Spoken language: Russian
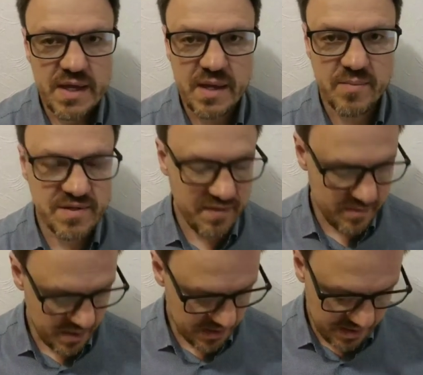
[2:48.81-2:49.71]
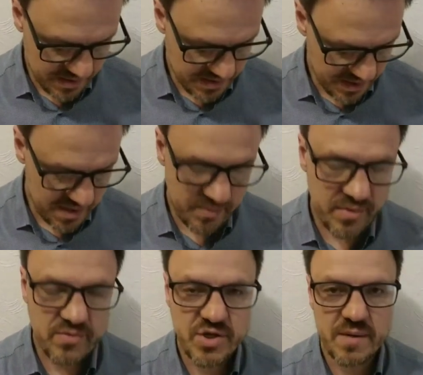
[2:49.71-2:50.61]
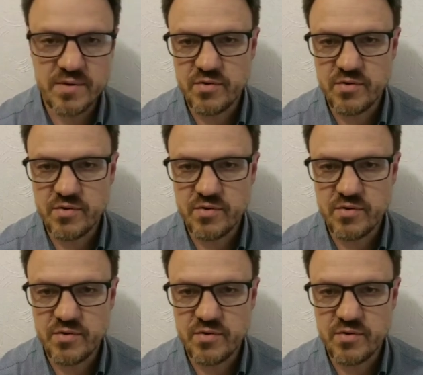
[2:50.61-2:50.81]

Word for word: и мы с вами это назидание получаем.